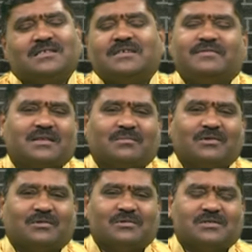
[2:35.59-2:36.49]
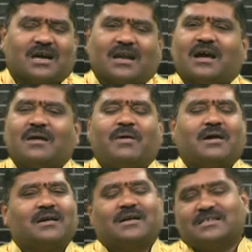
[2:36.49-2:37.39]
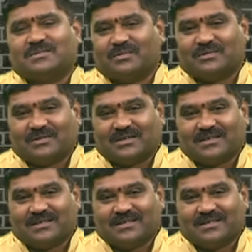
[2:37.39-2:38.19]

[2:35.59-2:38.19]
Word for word: జీవితంలో చాలా భాగం గడిచిపోతుంది